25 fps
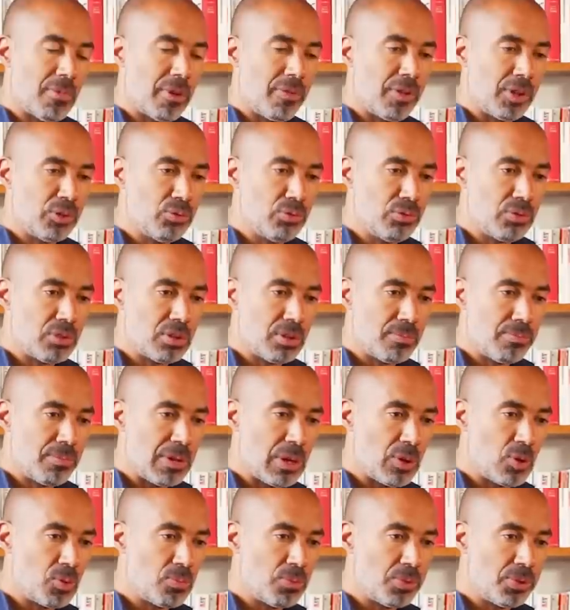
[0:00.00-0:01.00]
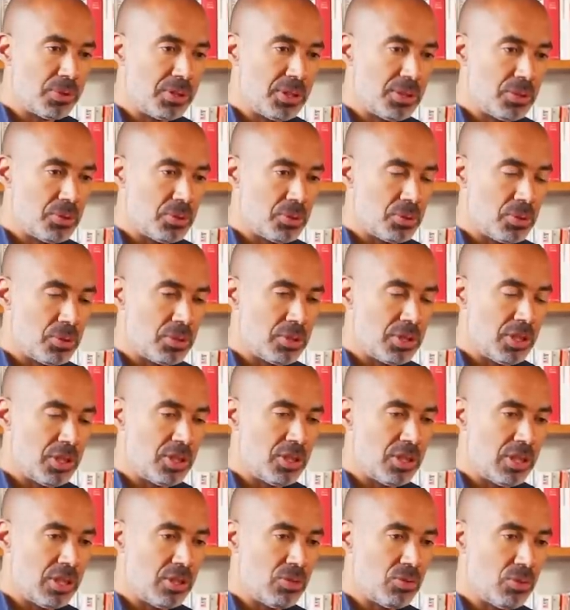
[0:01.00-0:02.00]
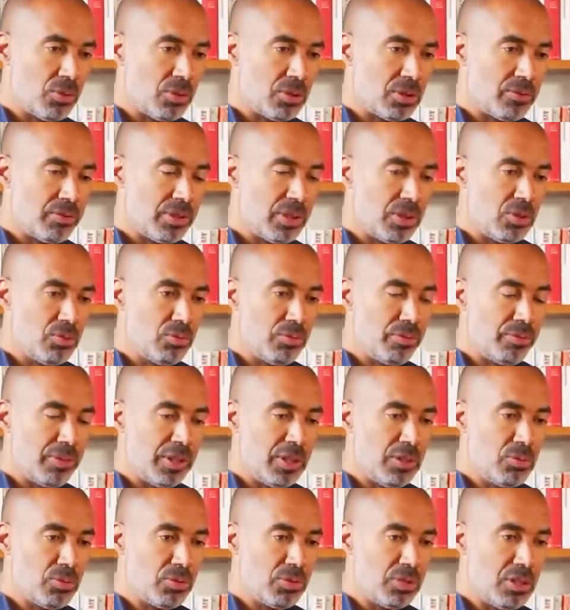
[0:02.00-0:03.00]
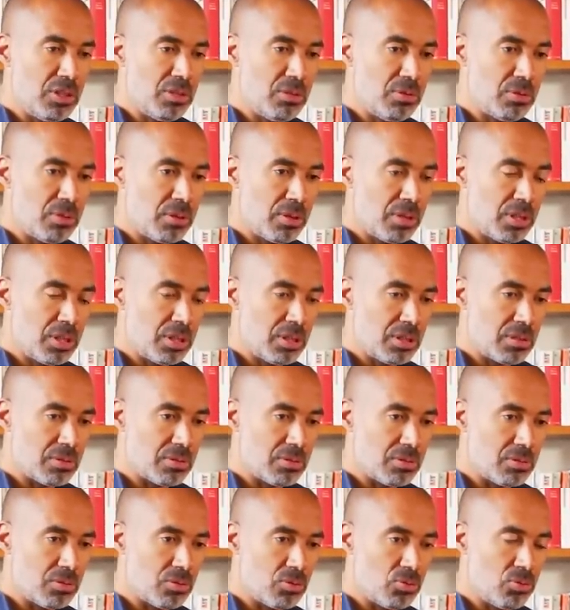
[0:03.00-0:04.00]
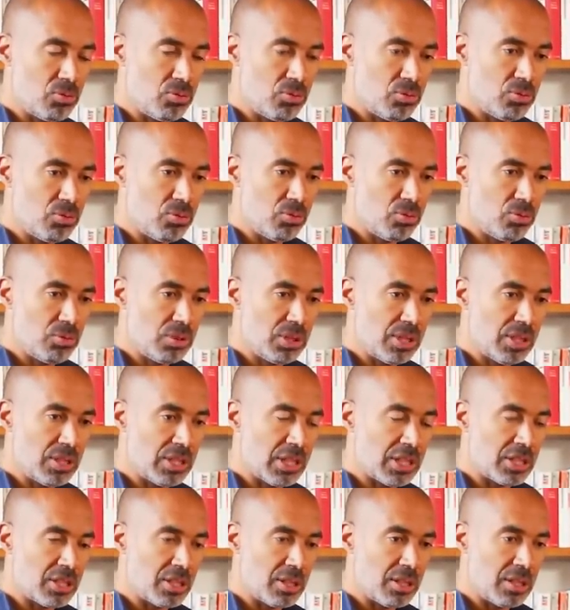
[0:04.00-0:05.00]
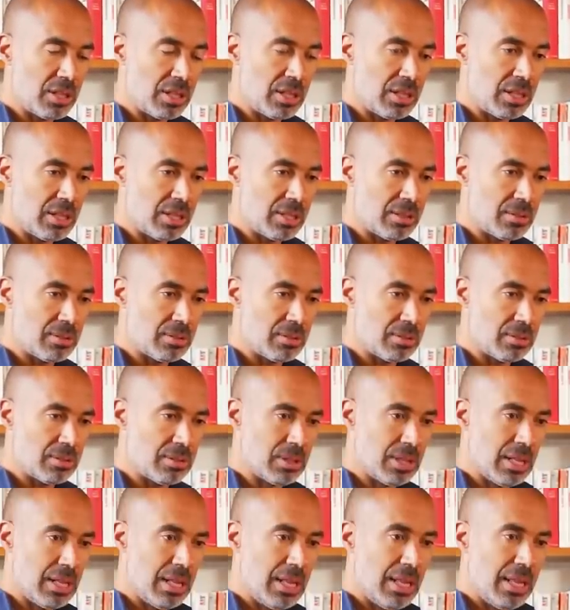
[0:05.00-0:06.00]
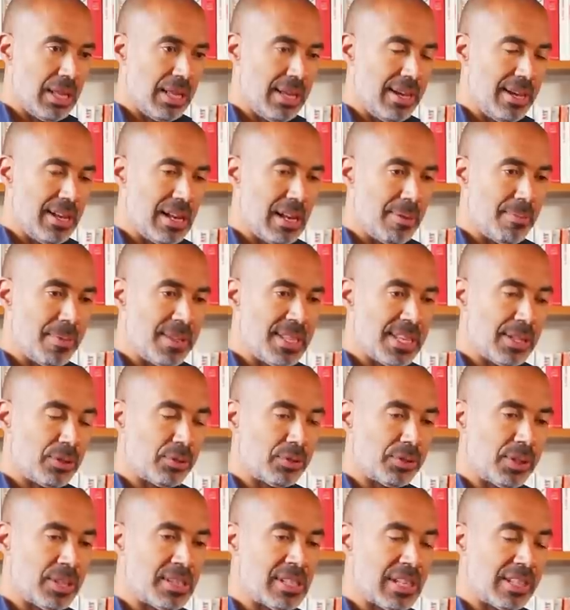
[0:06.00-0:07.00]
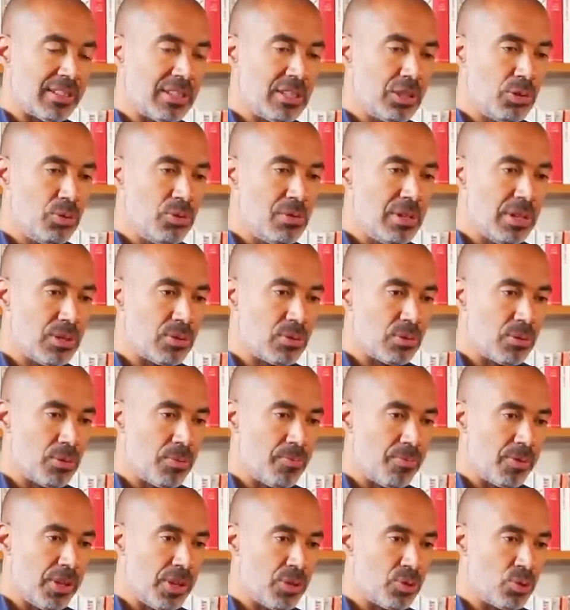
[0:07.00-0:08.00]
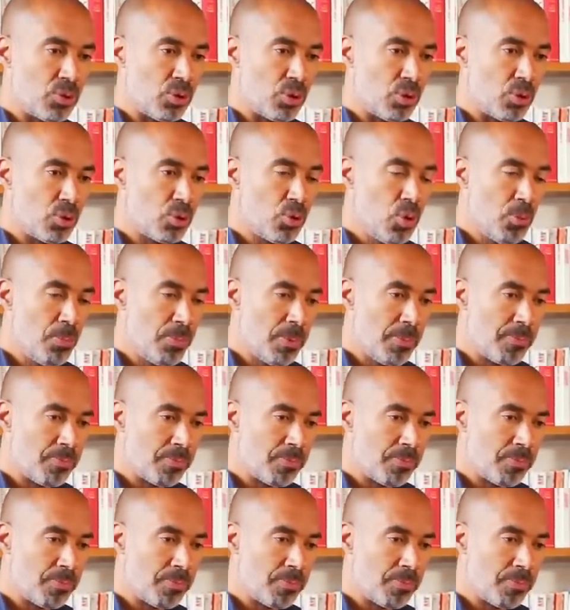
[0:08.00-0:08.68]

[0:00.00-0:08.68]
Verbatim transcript: Enfin, nous ne sommes pas complotistes sur cette chaîne, donc en fait, nous feignons d'ignorer euh, tous ces agendas euh, et la manière dont ils s'articulent et se, et se recoupent.